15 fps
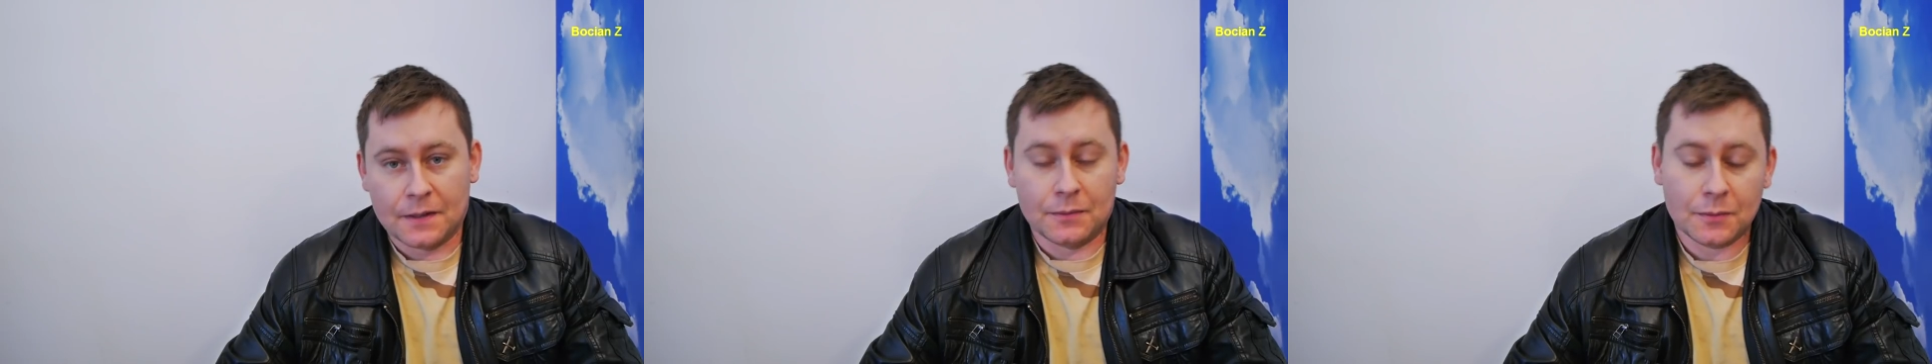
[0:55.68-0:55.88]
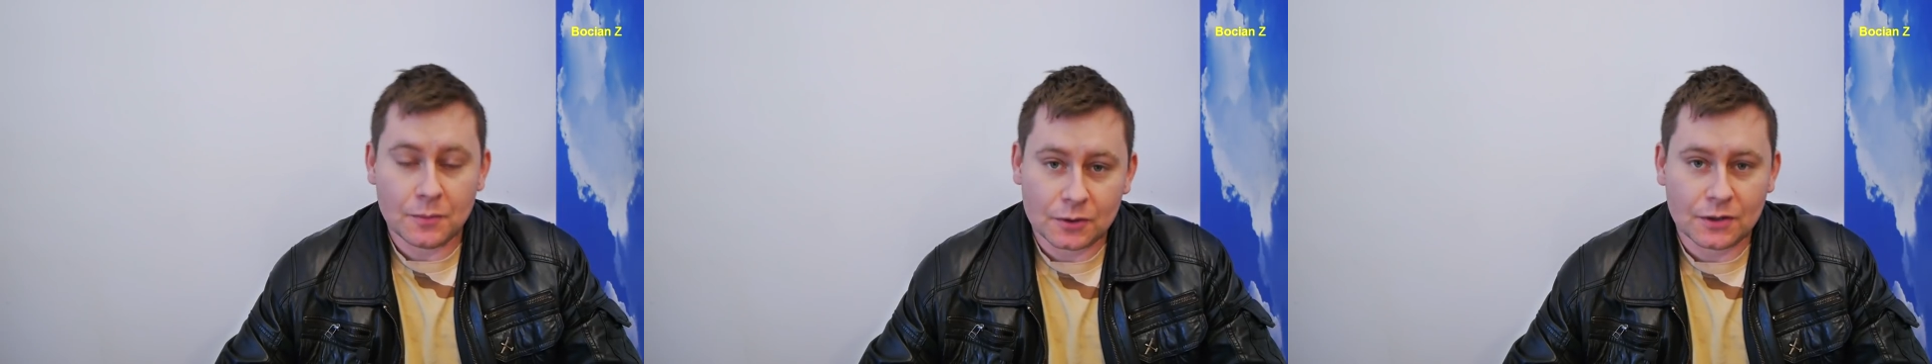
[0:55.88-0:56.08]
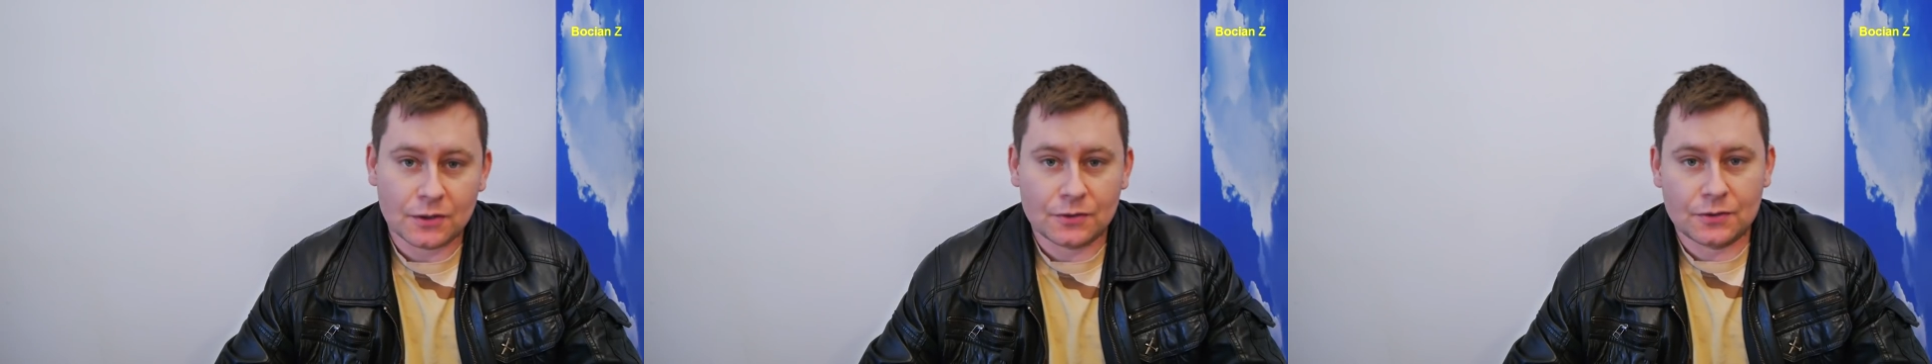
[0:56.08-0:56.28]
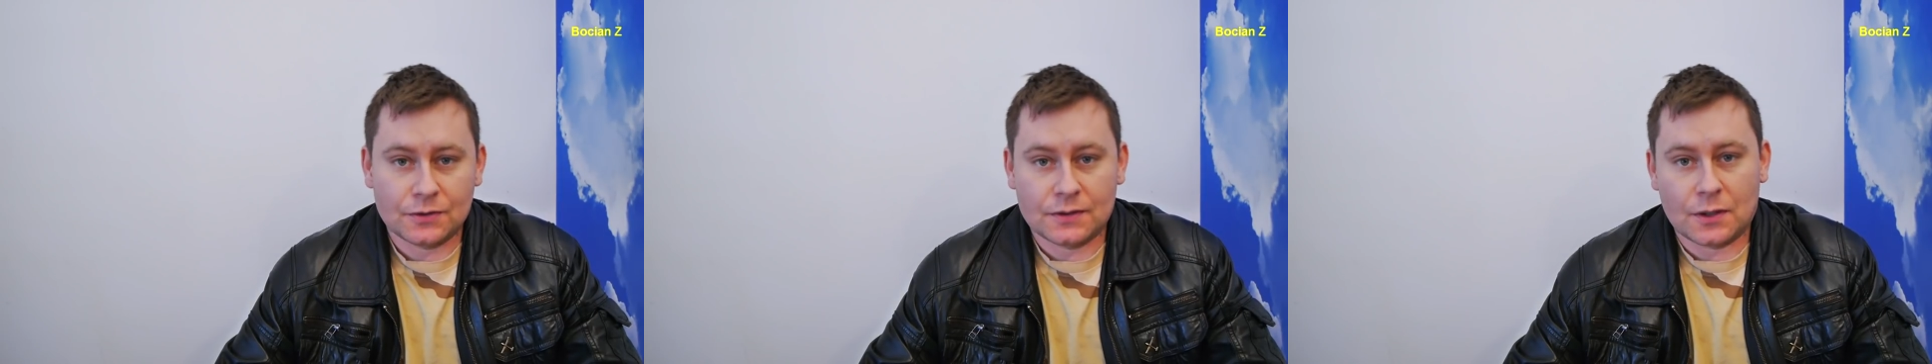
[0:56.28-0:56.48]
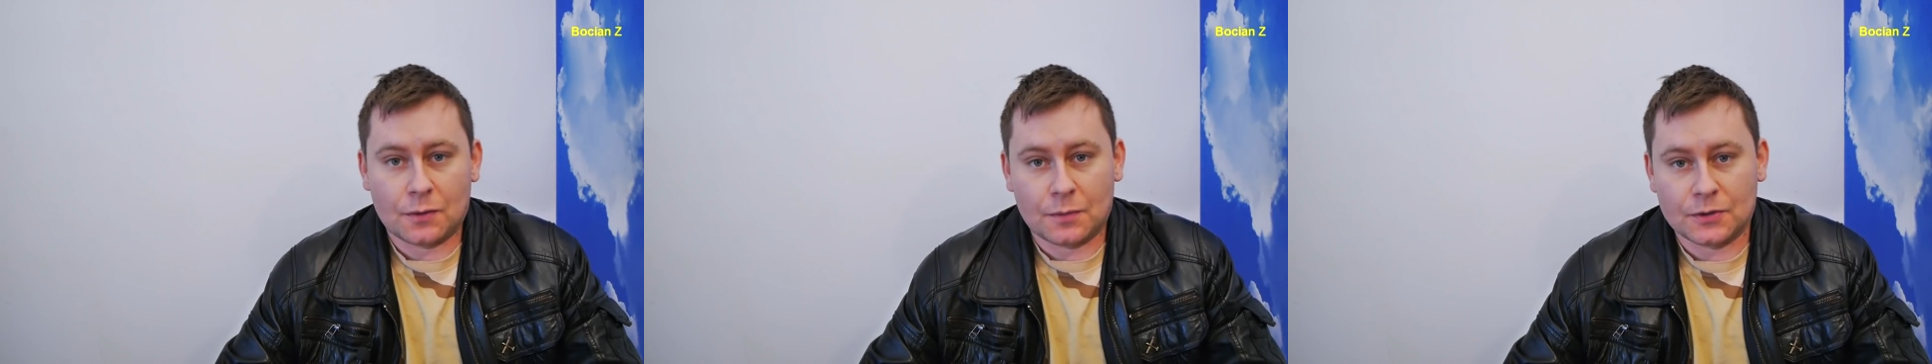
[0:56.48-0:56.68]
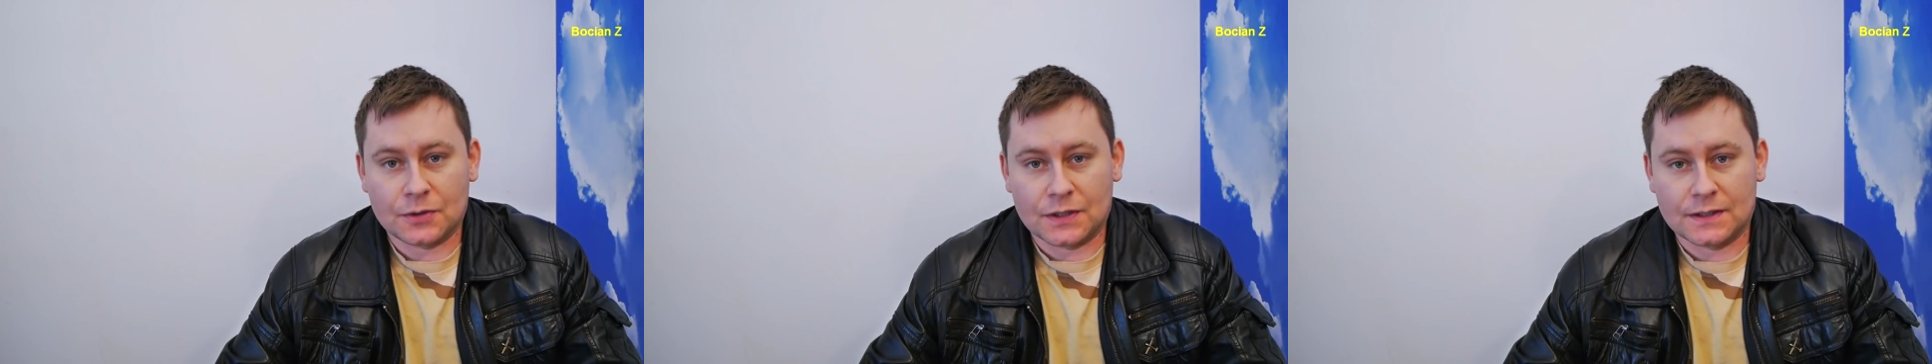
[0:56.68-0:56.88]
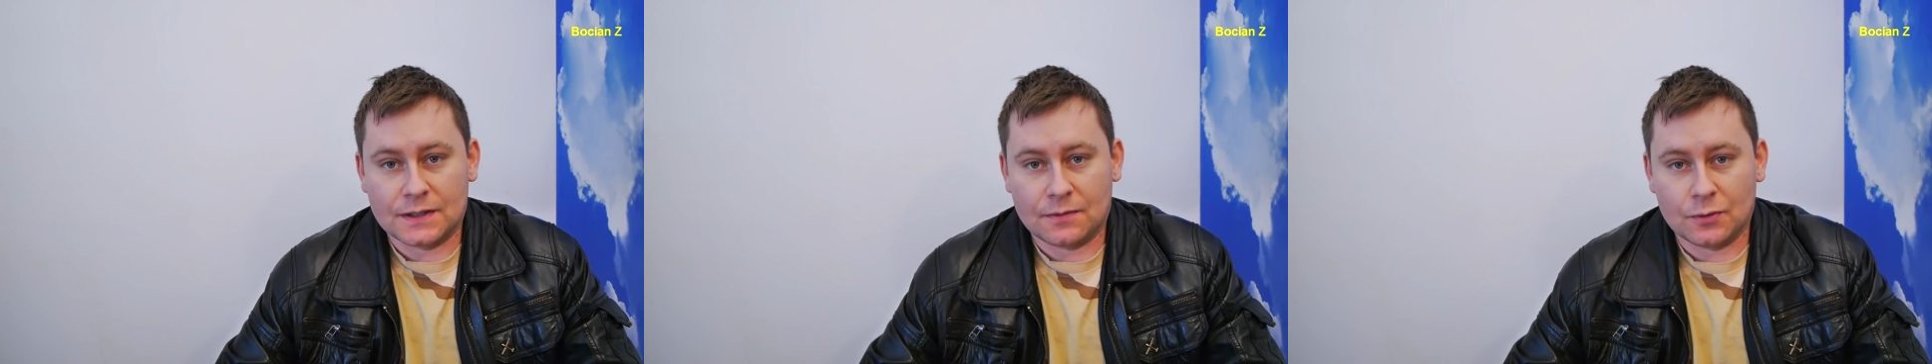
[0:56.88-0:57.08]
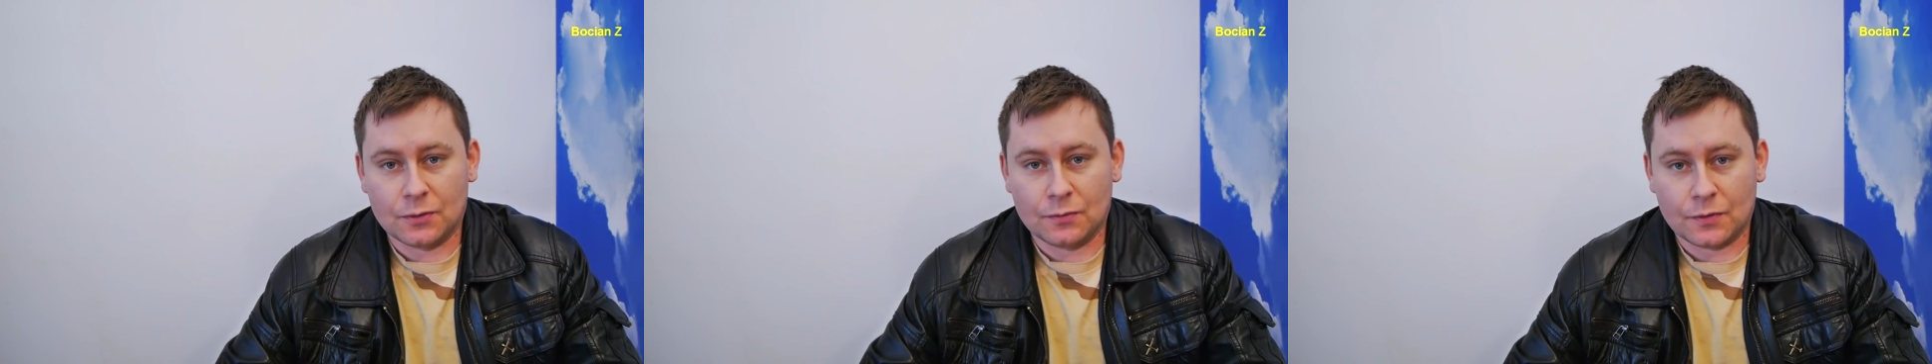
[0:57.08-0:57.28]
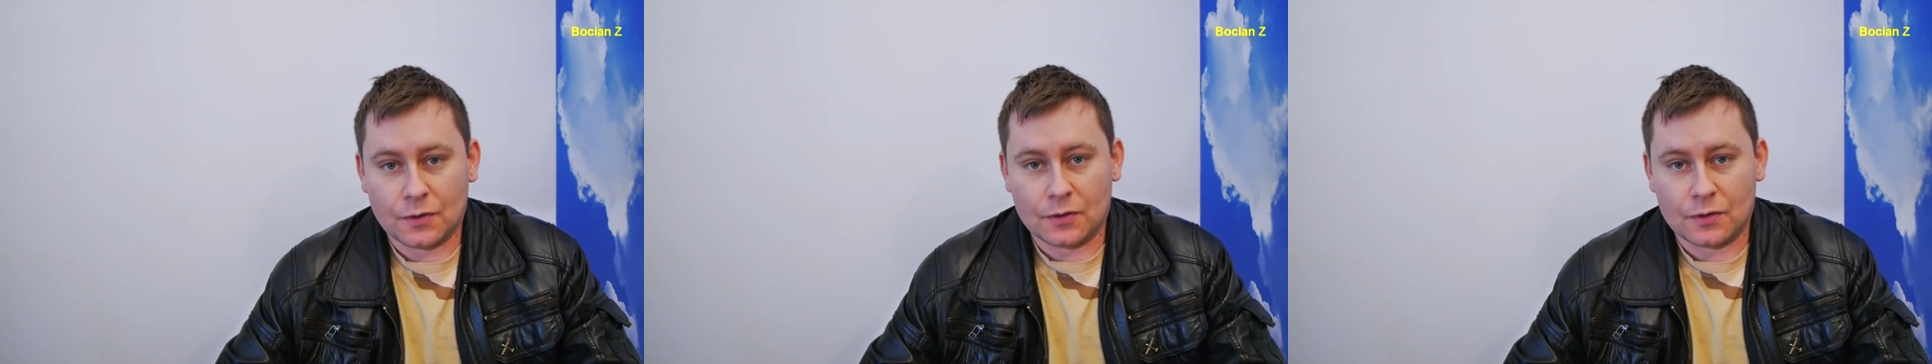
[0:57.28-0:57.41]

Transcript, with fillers: mimo tego, że został podczas zawodów